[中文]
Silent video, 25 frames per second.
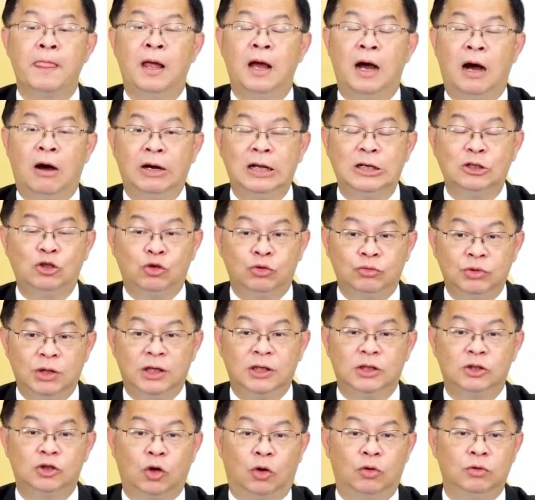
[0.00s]
好，那除
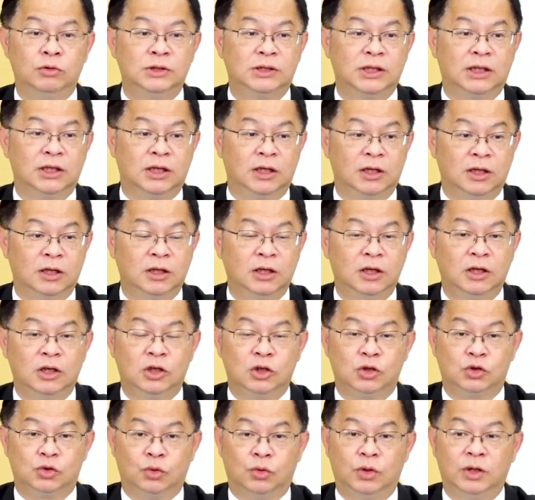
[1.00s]
了从这个
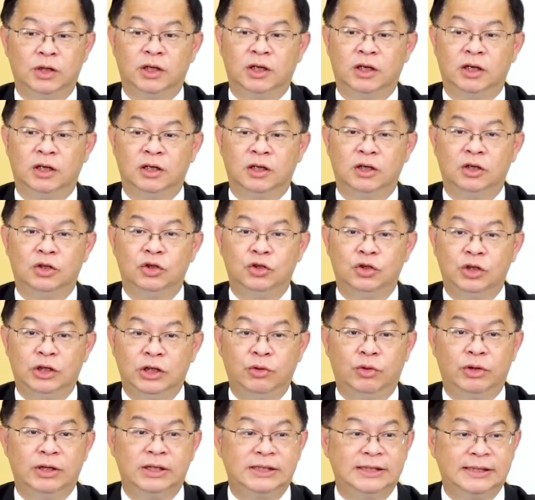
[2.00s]
所谓的
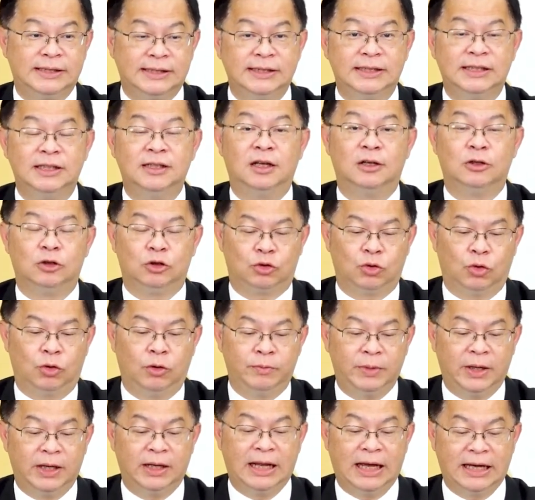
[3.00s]
因为资金很多
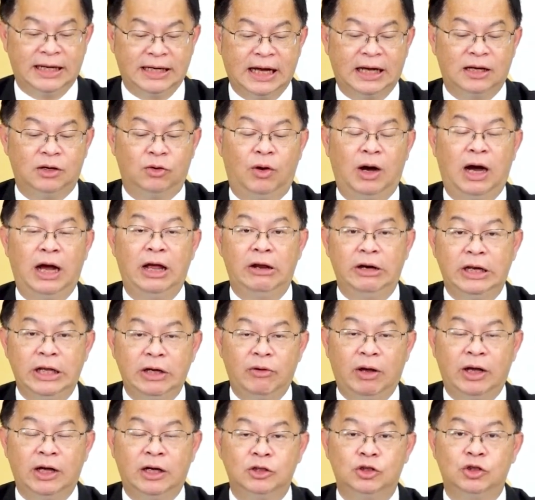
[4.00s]
面来看的话，还有另
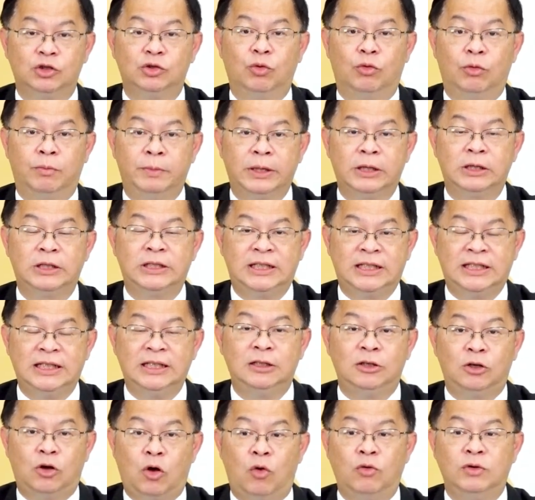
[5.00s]
外一个就是我们的
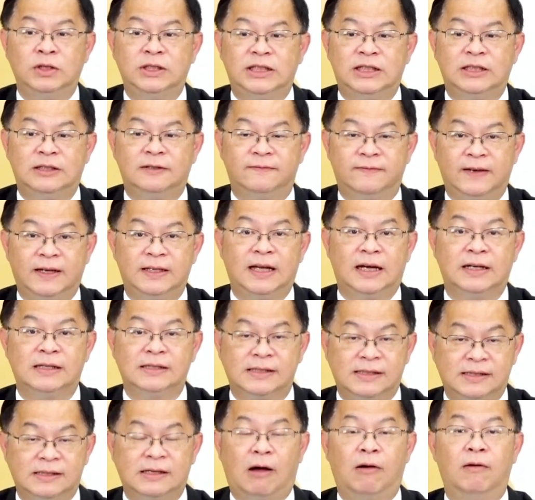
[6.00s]
新供给非常
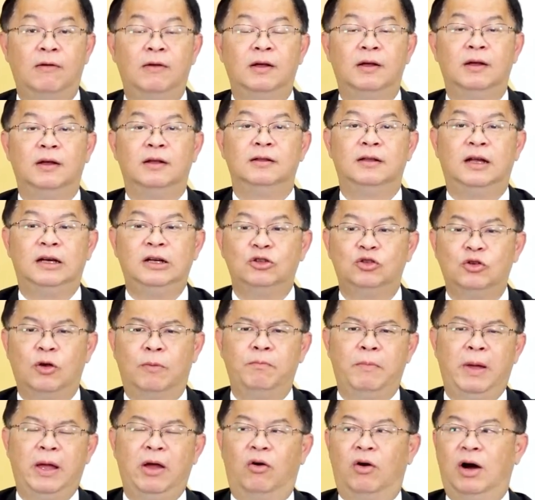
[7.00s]
少。那你说
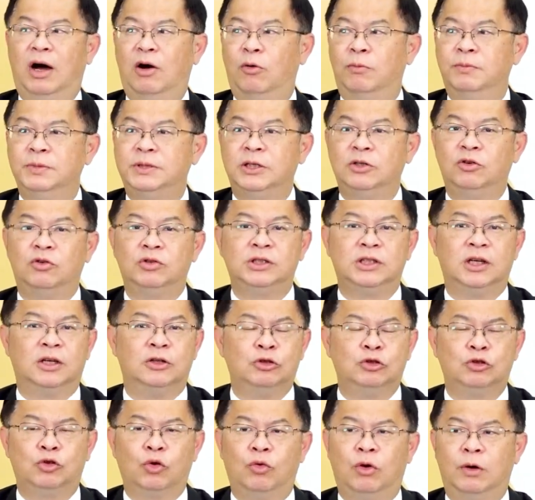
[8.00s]
没有啊？我们新供给
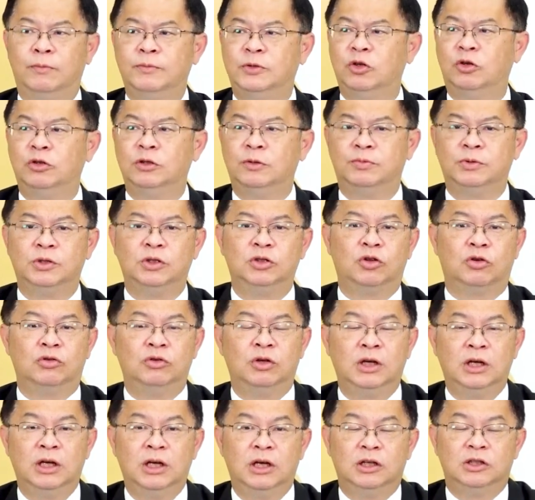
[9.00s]
很多啊，我们新供给不是
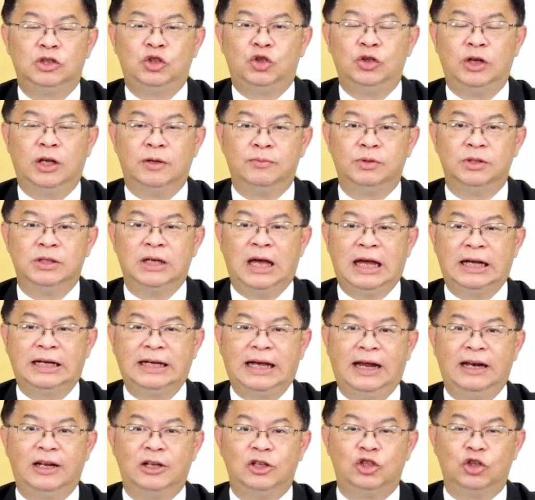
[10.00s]
都去年不是还
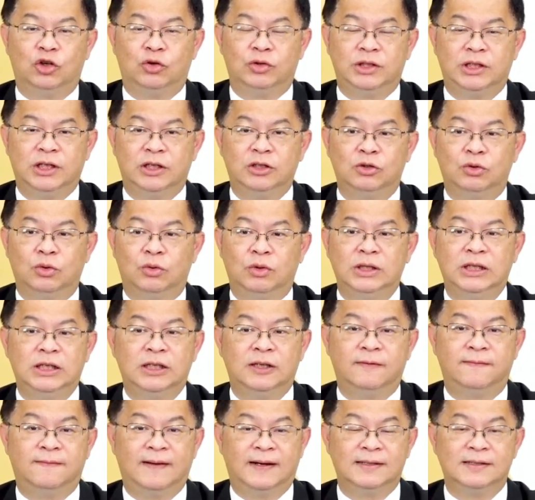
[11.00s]
盖了九千多亿
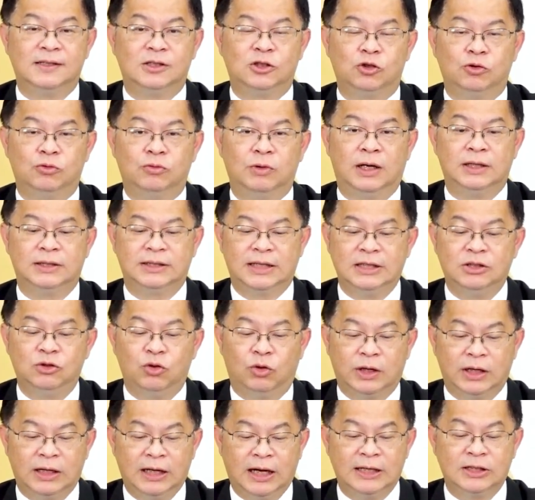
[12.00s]
的房子出来？但是
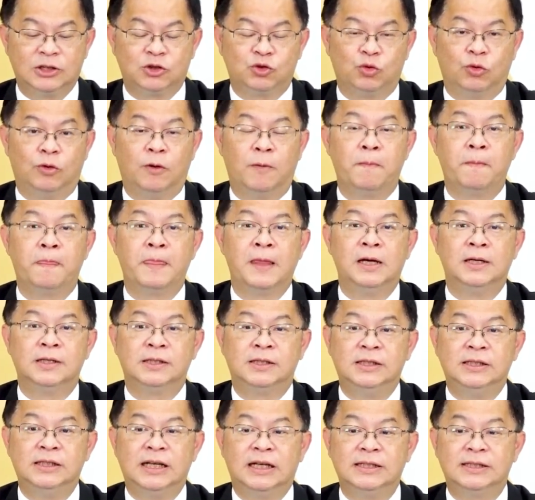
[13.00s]
我跟大家说，
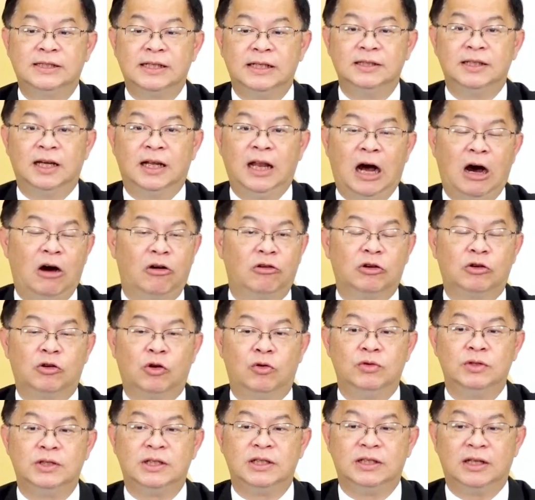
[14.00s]
事实上真正好的
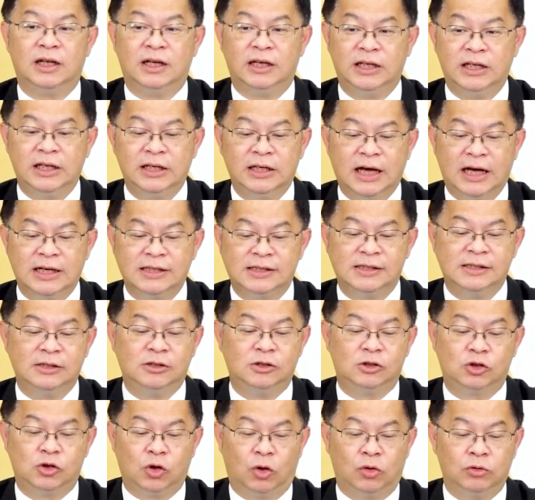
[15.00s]
供给呢，应该是
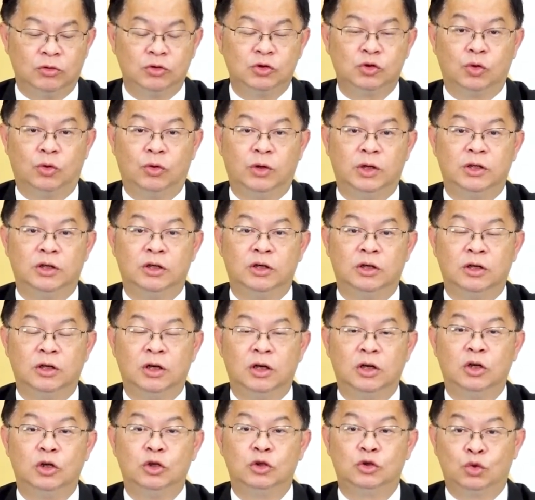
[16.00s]
从所谓的
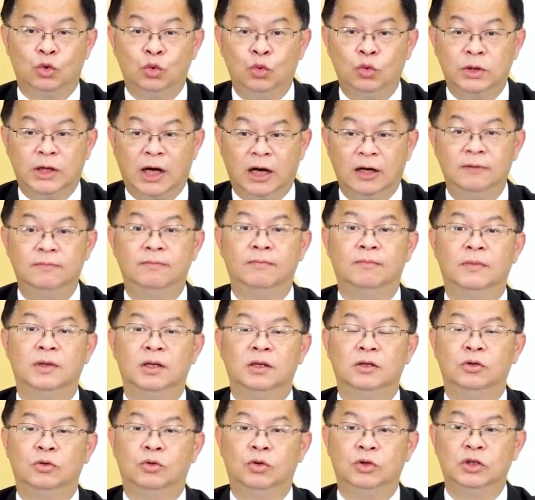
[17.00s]
都更。
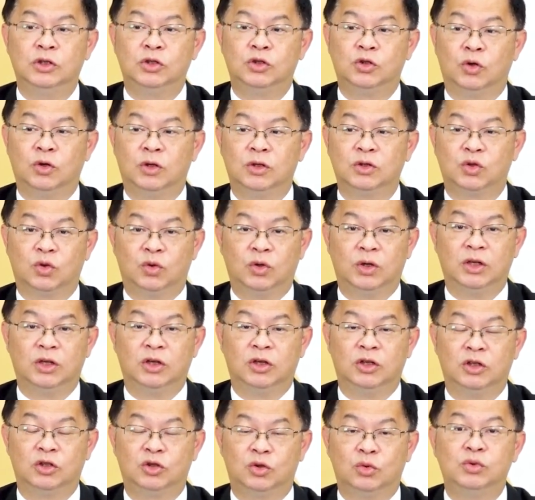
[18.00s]
或者说所谓
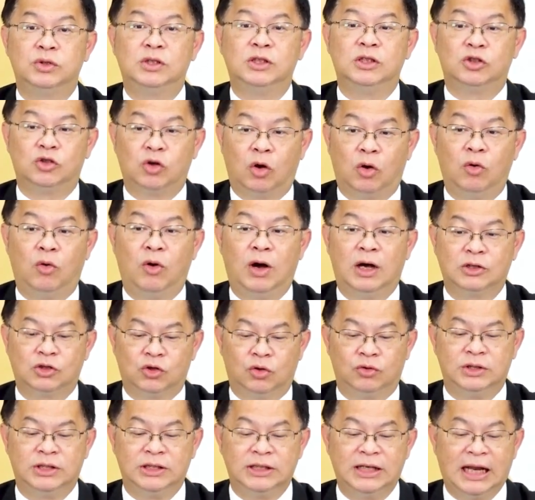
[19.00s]
的都市重化
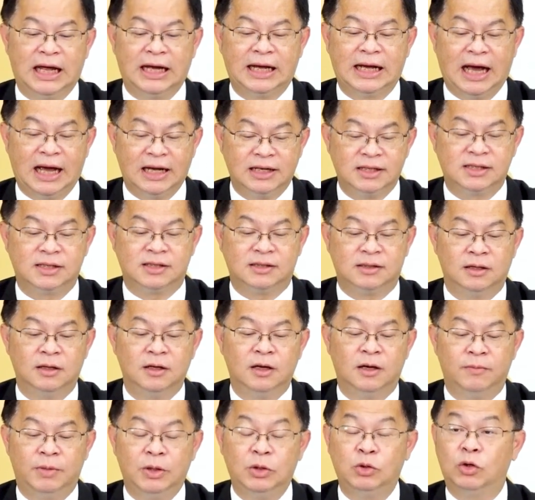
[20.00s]
重新来开始，
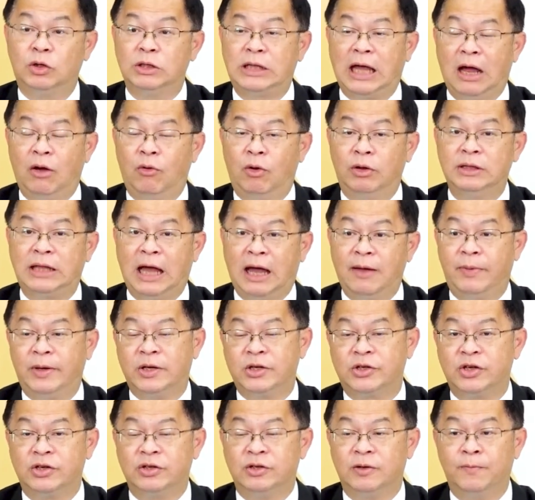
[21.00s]
譬如说台湾台北
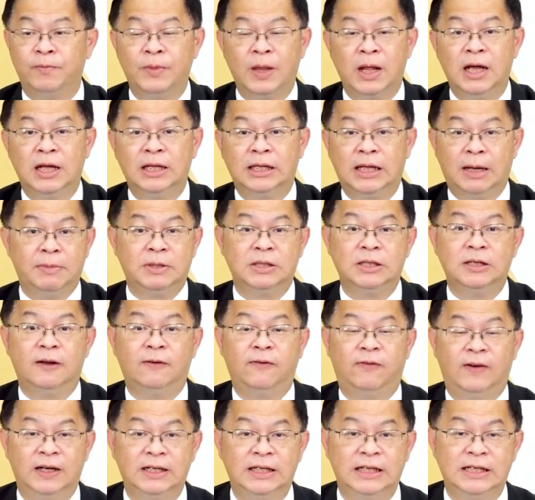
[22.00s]
市，台北市的
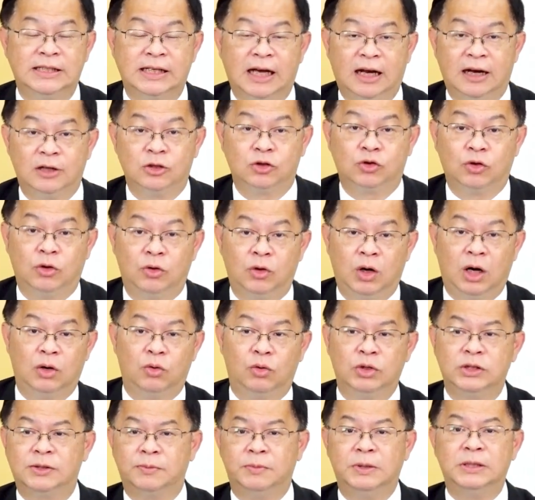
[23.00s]
房地产来说的话，
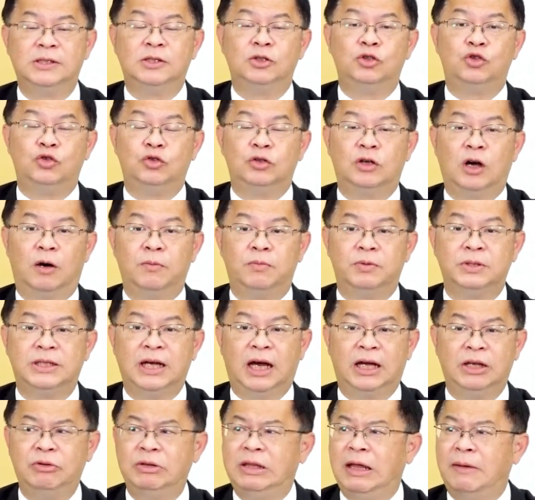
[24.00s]
为什么一直居高不
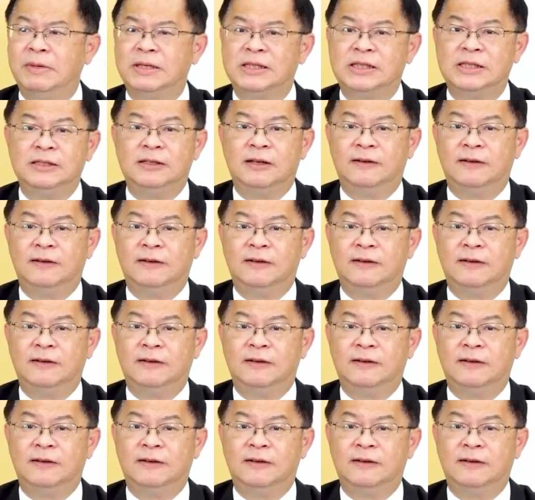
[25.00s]
下？因为台北市